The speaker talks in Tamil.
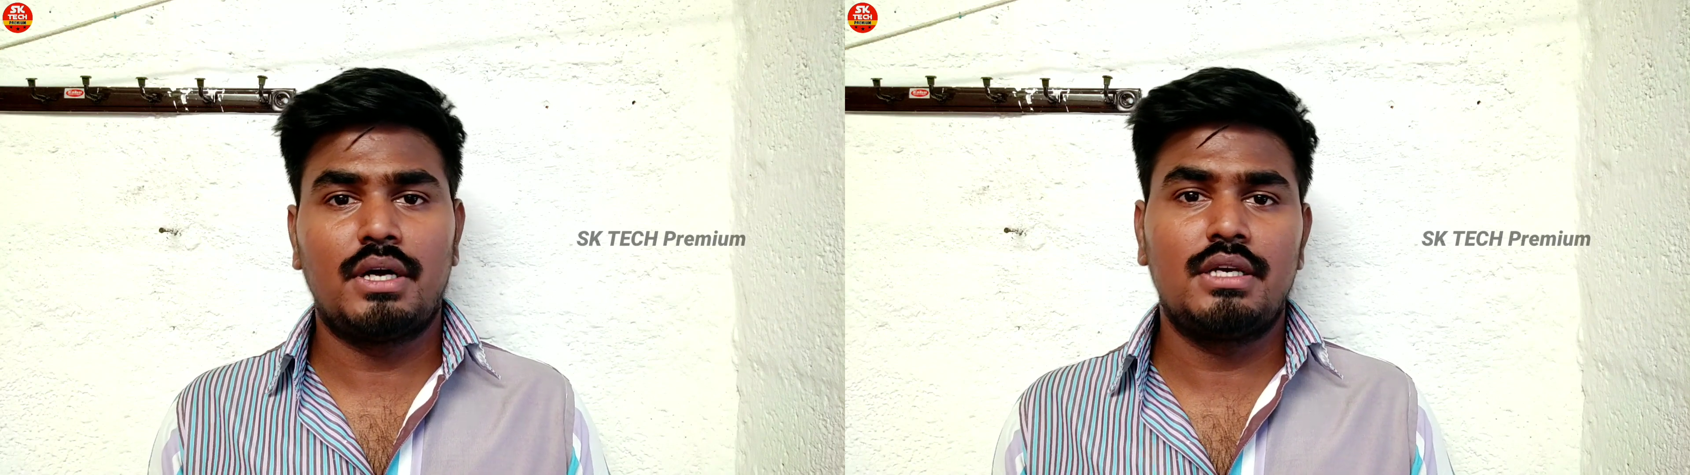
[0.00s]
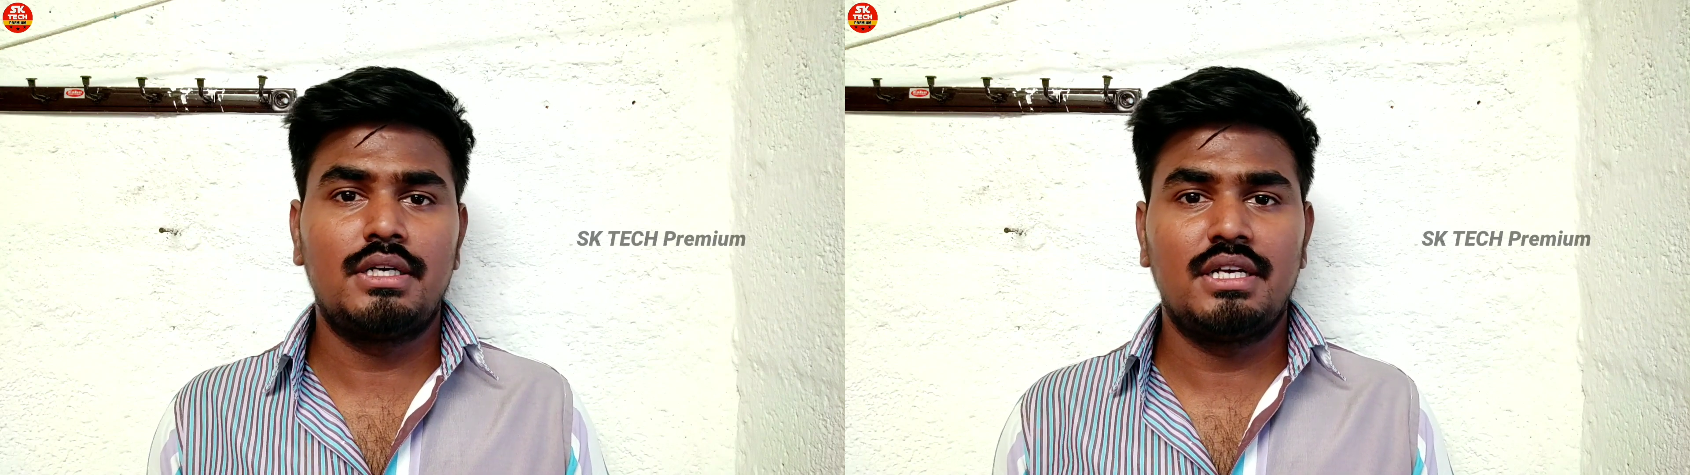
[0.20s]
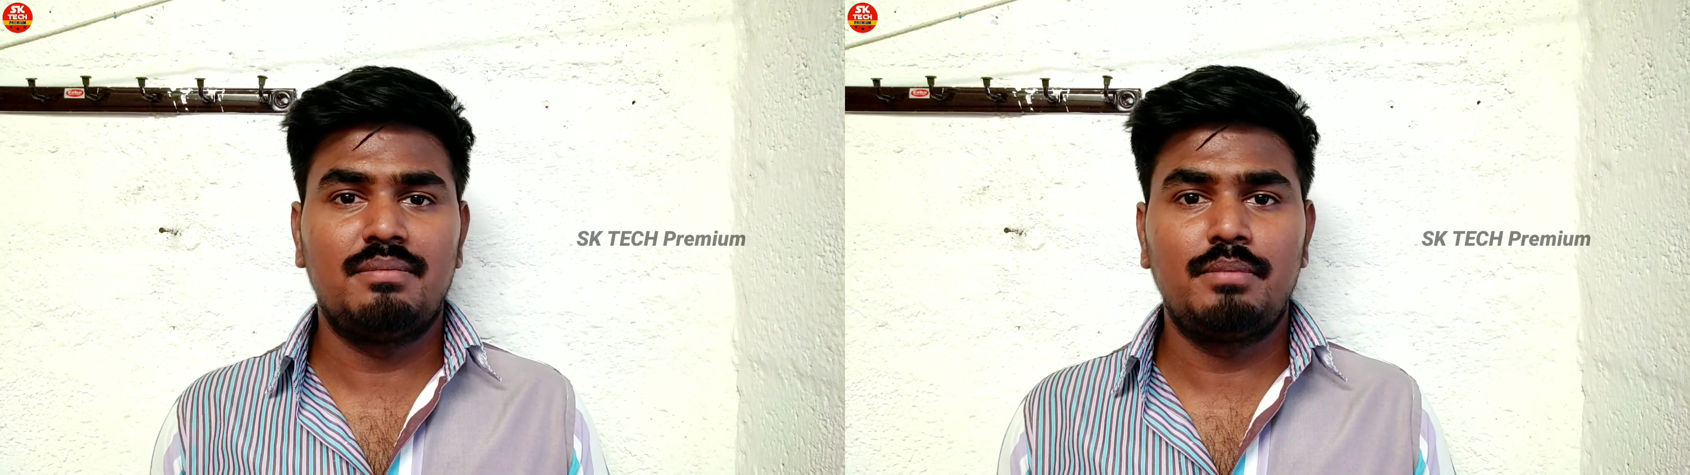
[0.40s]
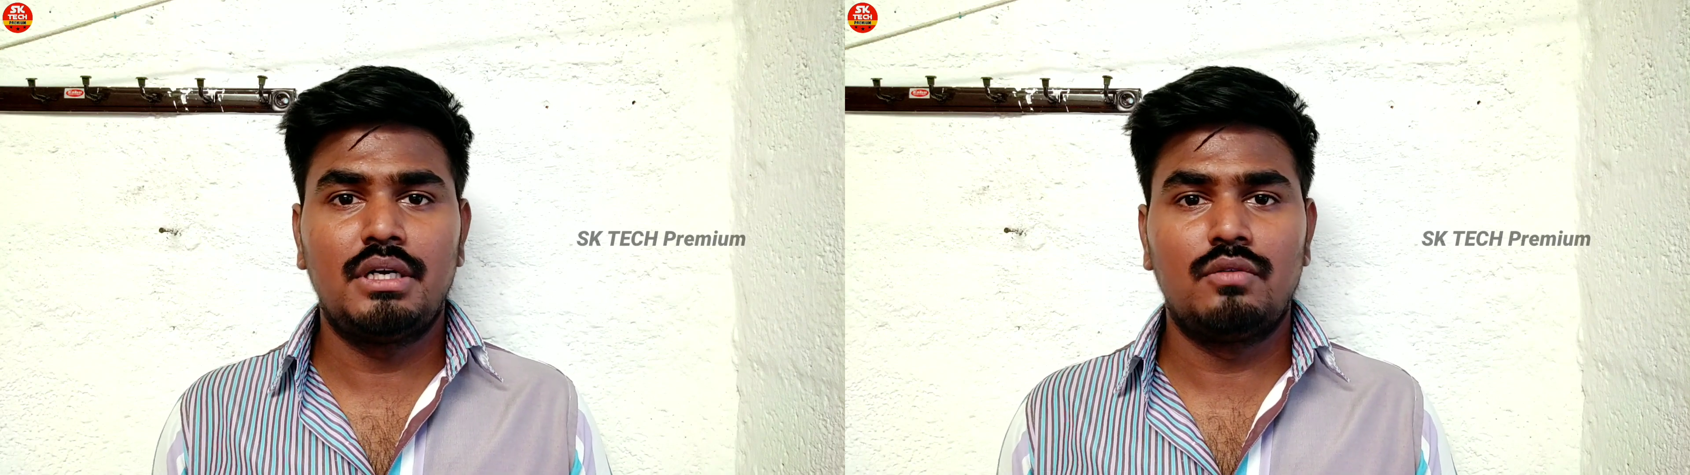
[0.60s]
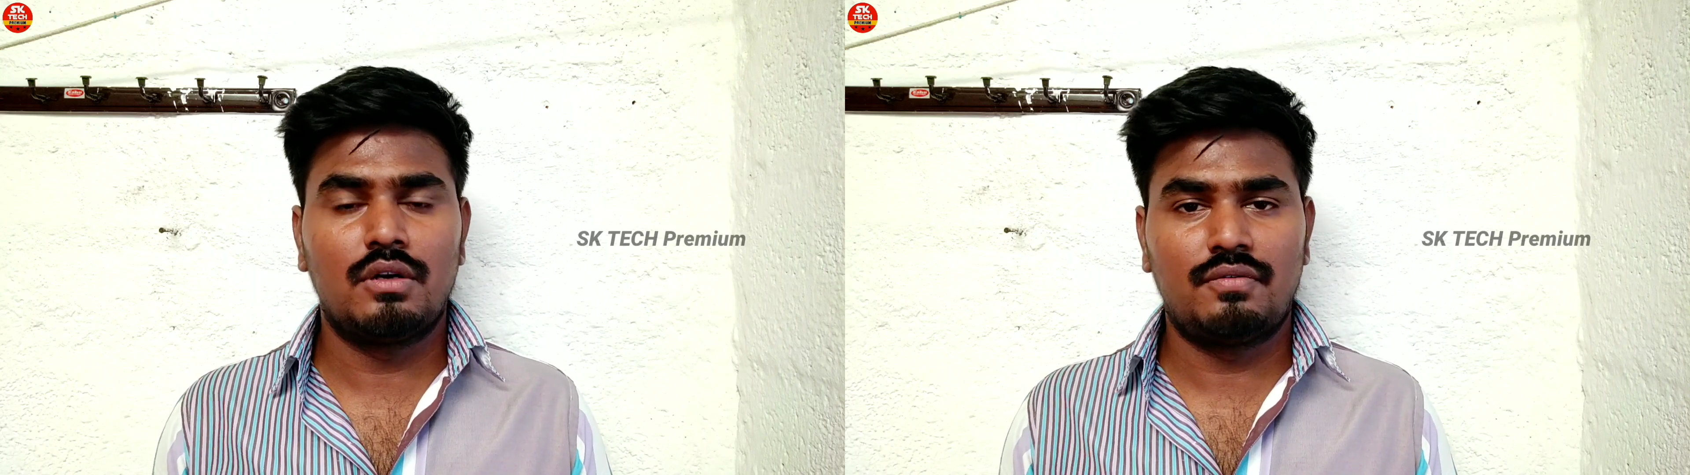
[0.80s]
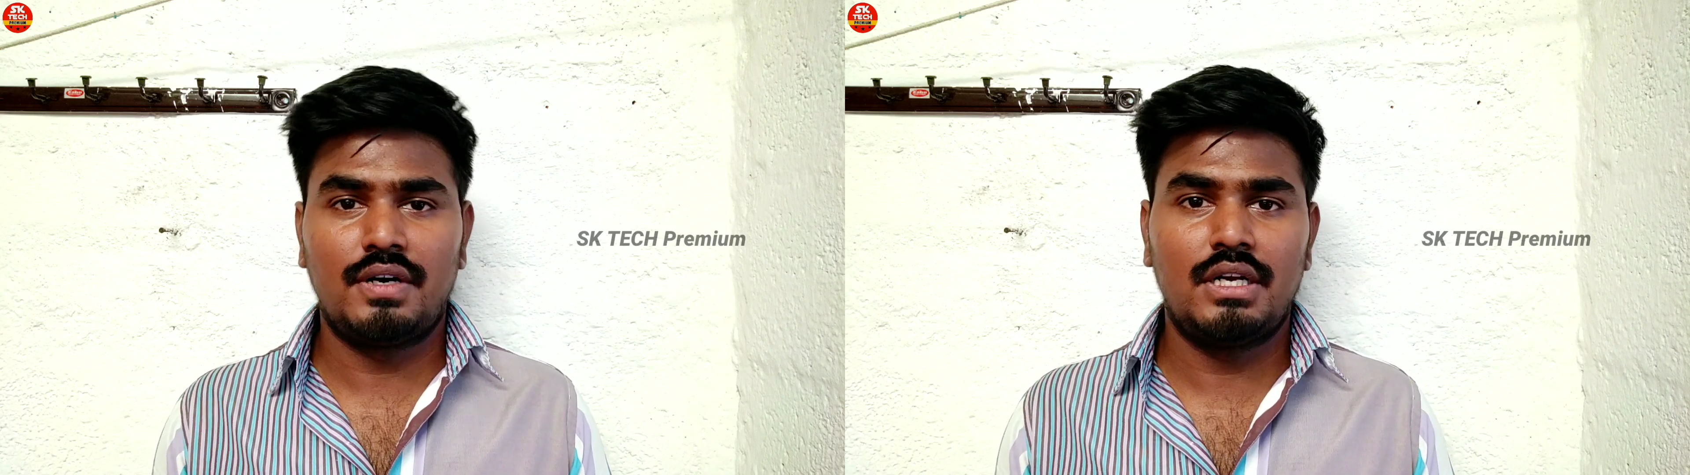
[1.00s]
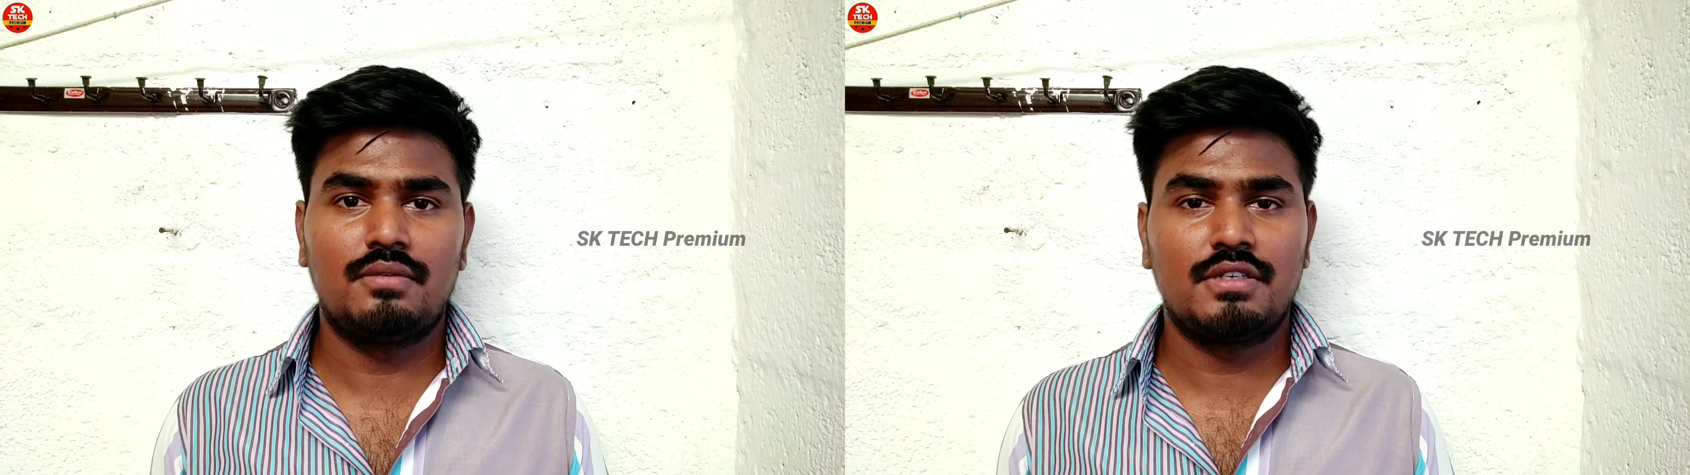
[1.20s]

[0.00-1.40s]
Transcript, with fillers: பதினெட்டு எம்பியில் உள்ள ஃபைலை